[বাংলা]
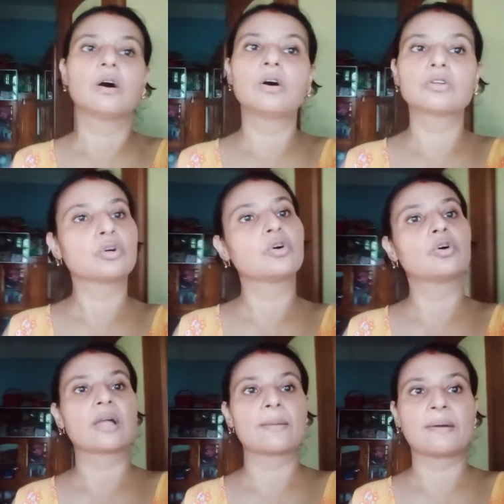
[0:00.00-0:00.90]
তো
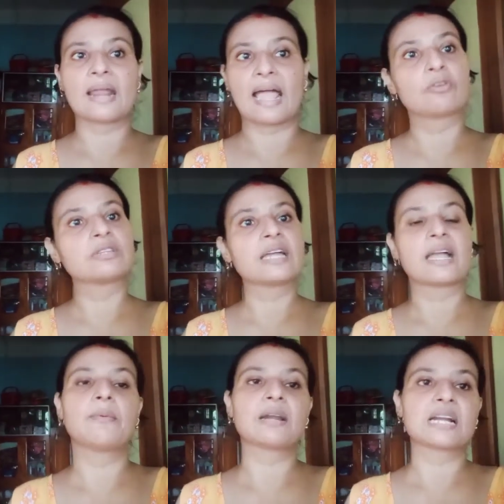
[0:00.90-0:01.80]
এবারে এখন থেকে আমার
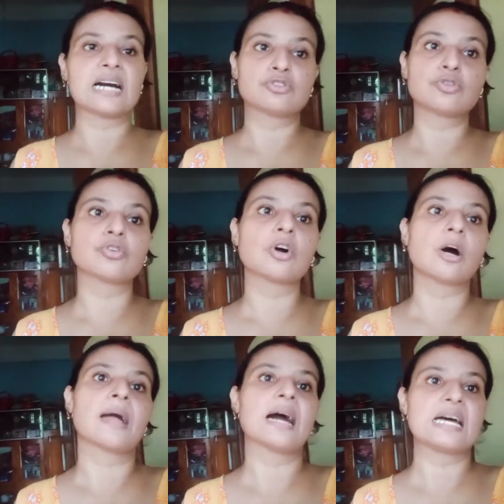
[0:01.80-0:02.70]
কাজ শুরু হবে
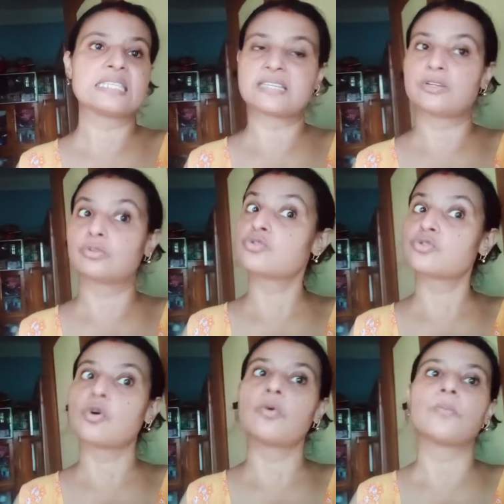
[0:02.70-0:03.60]
আজকে যেহেতু
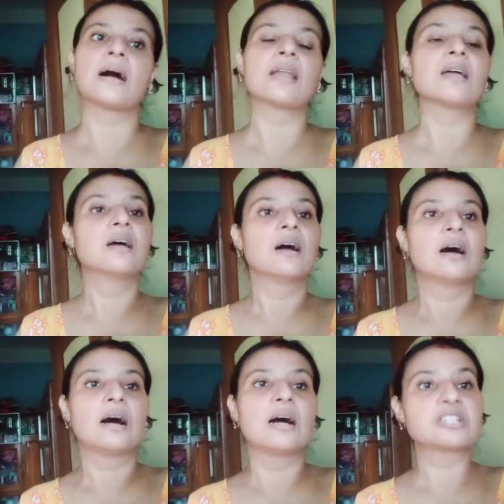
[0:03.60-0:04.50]
সোমবার
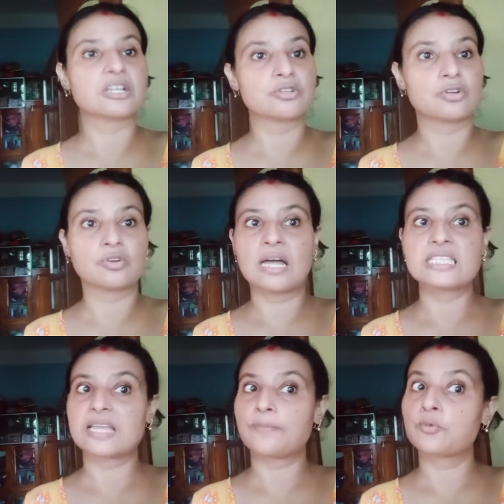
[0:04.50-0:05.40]
সেজন্য আজকে
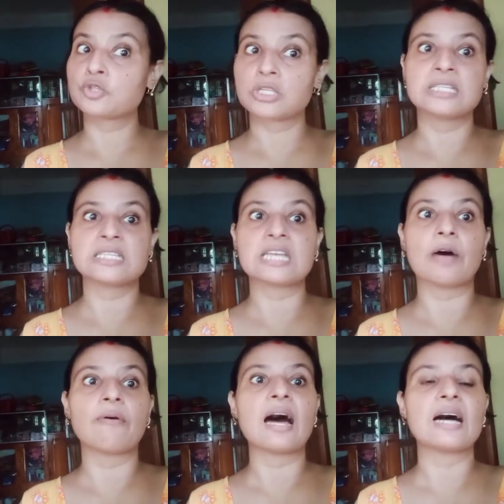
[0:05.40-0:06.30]
পুজো দিতে যাওয়া
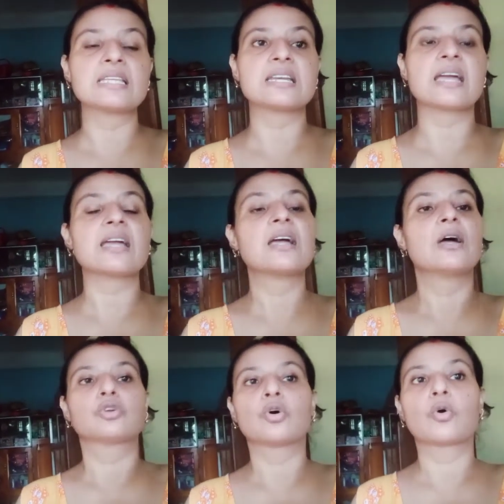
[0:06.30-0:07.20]
আছে তো
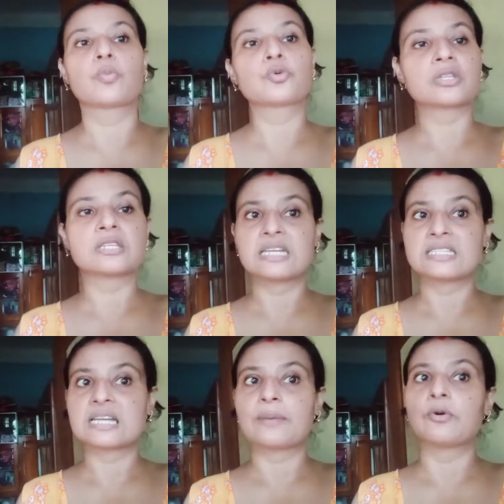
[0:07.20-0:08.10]
পুজো দিতে যাব
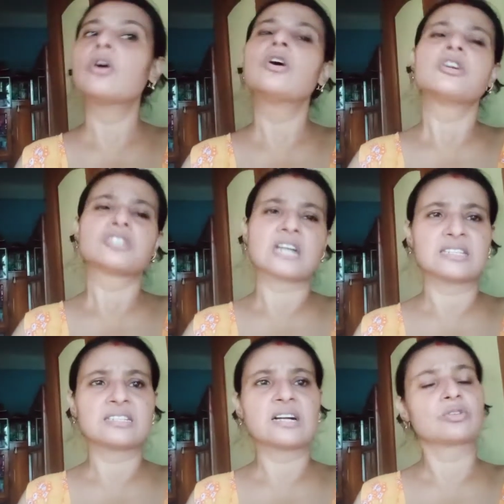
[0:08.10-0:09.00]
সাথে থাকো
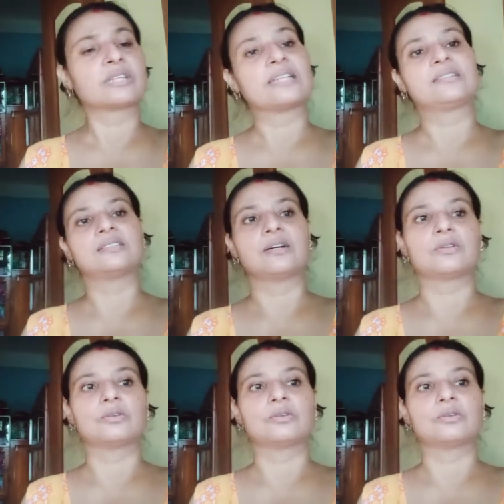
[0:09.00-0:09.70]
দেখতে থাকো